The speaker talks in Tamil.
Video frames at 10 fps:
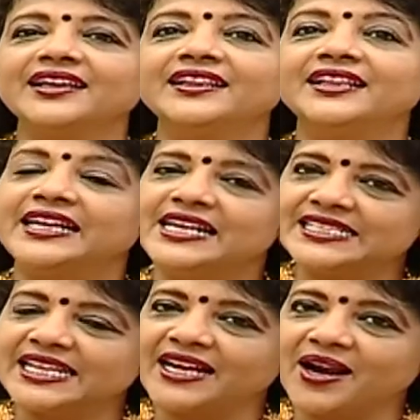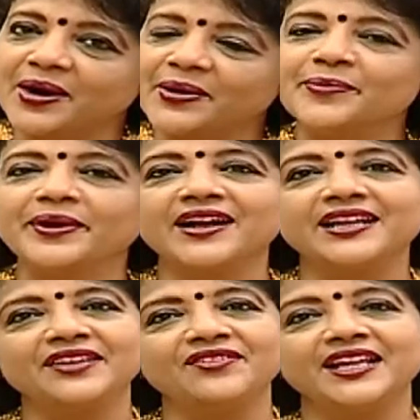இந்த நிகழ்ச்சியை காணும் மெகா
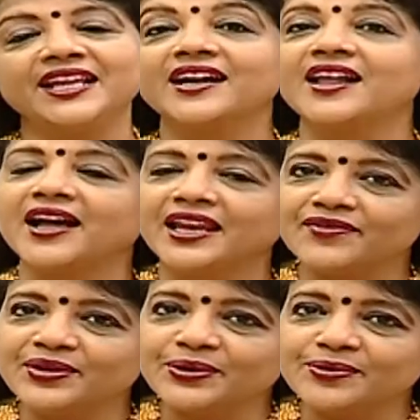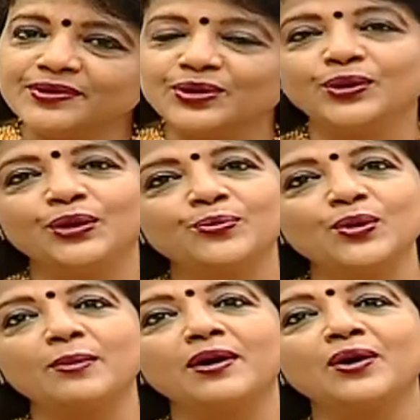டிவி நேர்கள் அனைவருக்கும் யூடியூப்
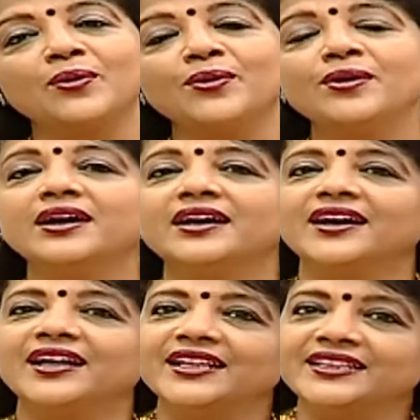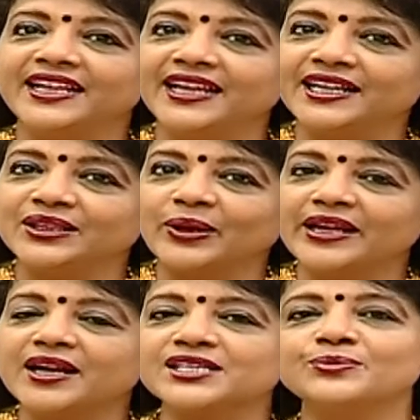மூலமாகவோ அல்லது நேரடி
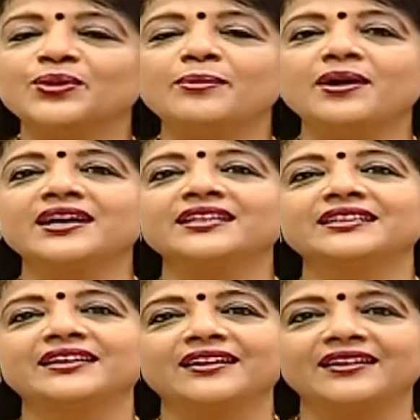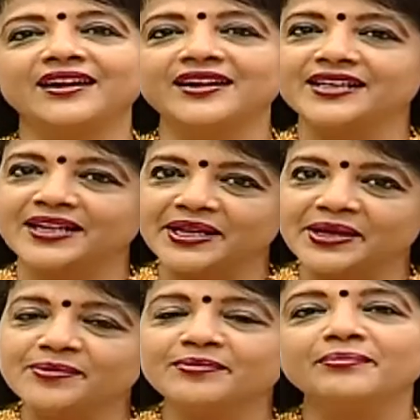தொலைக்காட்சி மூலமாக கண்டு
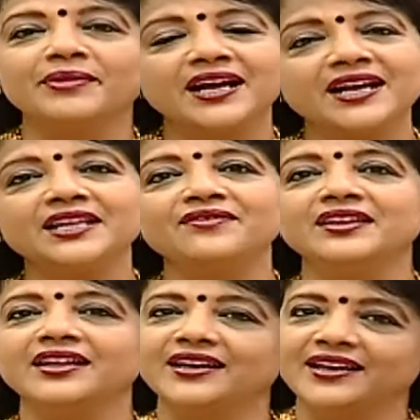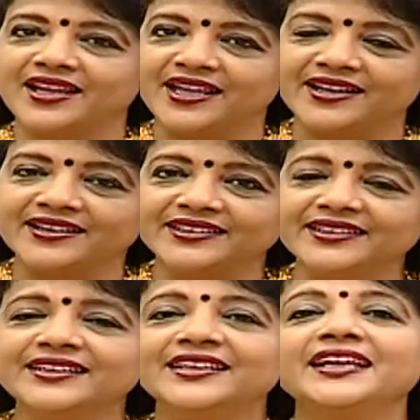கழிக்கும் மெகா டிவி
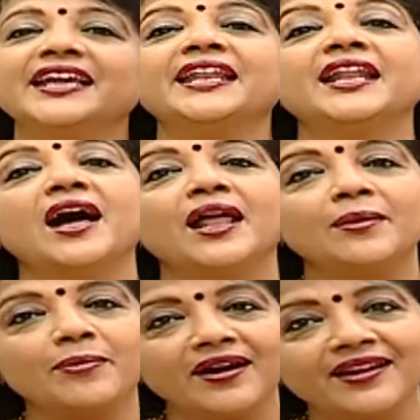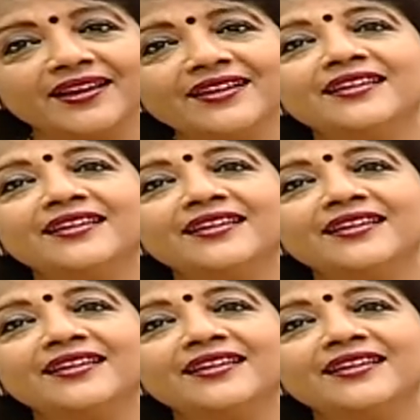நேர்களுக்கு என் அன்பான